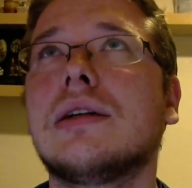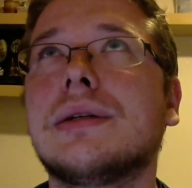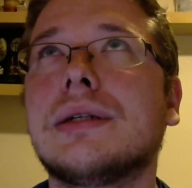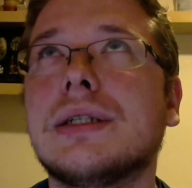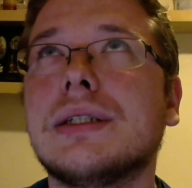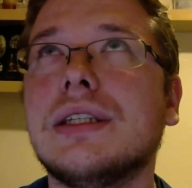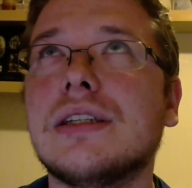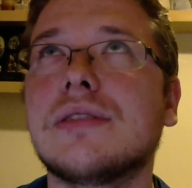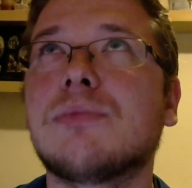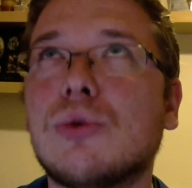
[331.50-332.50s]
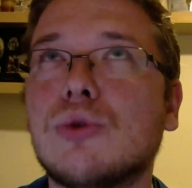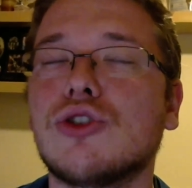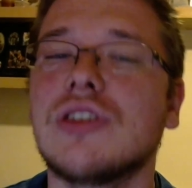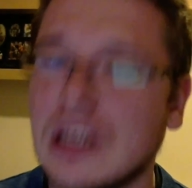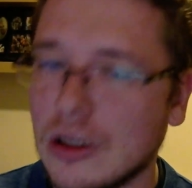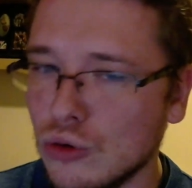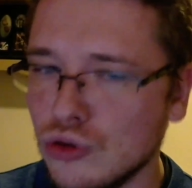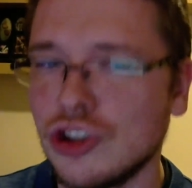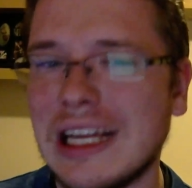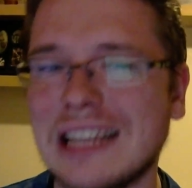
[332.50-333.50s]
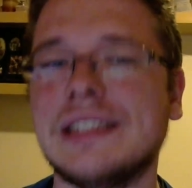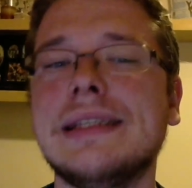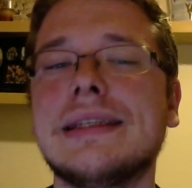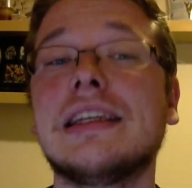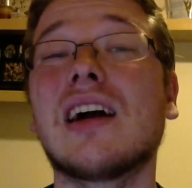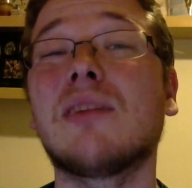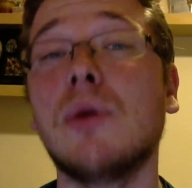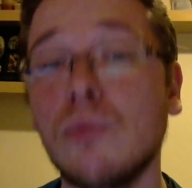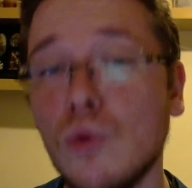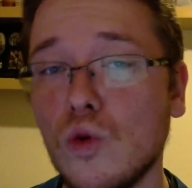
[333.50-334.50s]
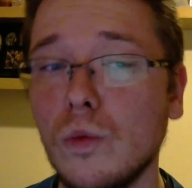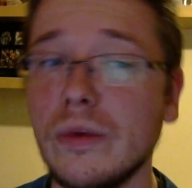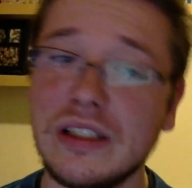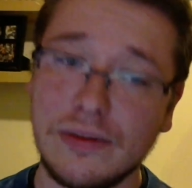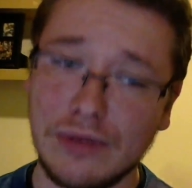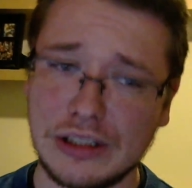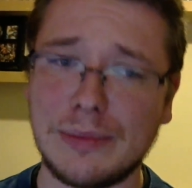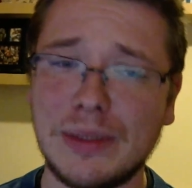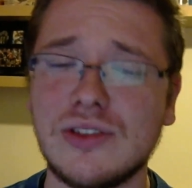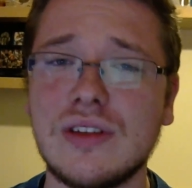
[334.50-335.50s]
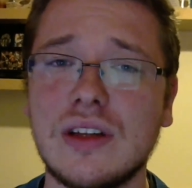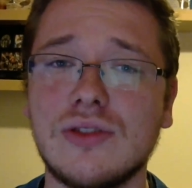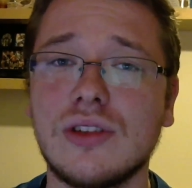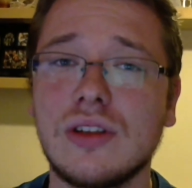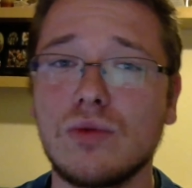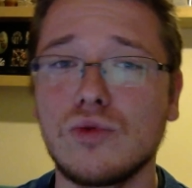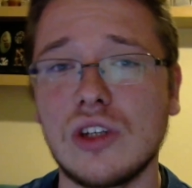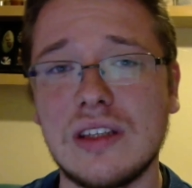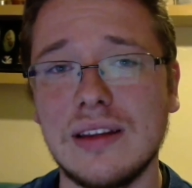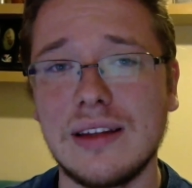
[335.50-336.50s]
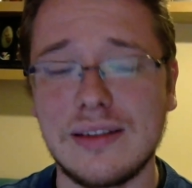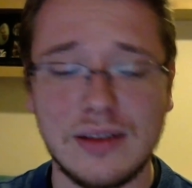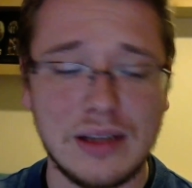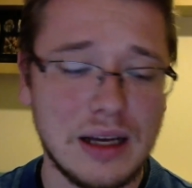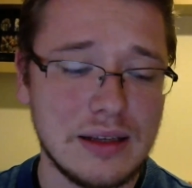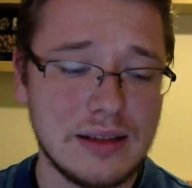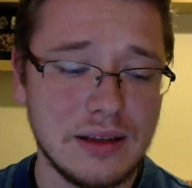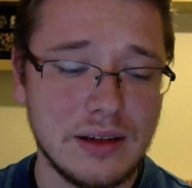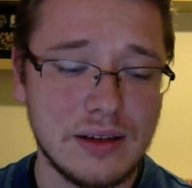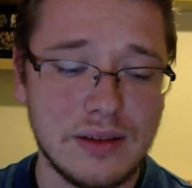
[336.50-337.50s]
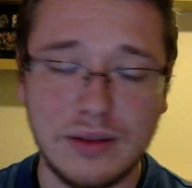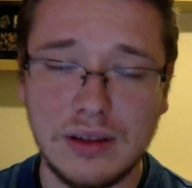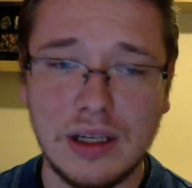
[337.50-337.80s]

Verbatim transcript: nie jest położony tak duży nacisk, jakby mógł być, zwłaszcza patrząc na to, że to jest uczeń Sandersona, a Sanderson